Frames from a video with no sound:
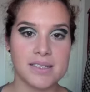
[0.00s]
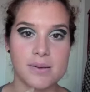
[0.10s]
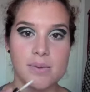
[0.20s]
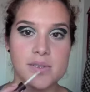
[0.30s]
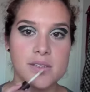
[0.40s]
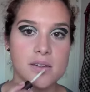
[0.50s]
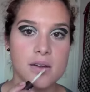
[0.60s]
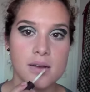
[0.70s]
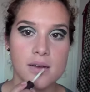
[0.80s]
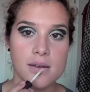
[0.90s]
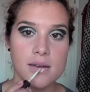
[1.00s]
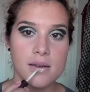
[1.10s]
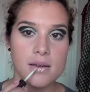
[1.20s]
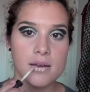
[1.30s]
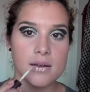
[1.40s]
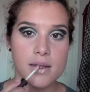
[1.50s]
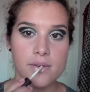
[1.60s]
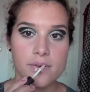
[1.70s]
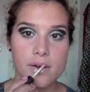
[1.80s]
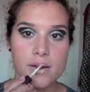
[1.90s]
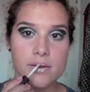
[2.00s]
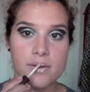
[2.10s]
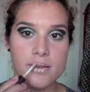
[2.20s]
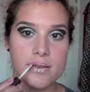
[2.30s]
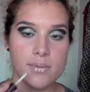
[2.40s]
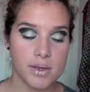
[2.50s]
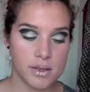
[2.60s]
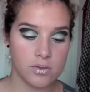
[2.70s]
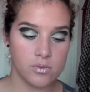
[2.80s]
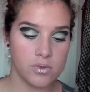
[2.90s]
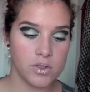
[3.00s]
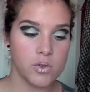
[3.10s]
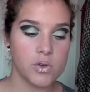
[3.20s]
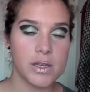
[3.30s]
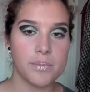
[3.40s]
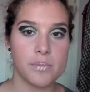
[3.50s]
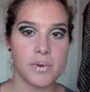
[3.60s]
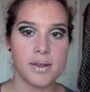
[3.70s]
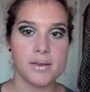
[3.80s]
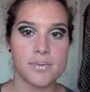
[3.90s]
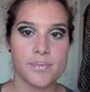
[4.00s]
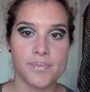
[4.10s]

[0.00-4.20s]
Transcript: jetzt aber ein bisschen noch, weil die Folge dafür ziemliche Nude-Lippen hat.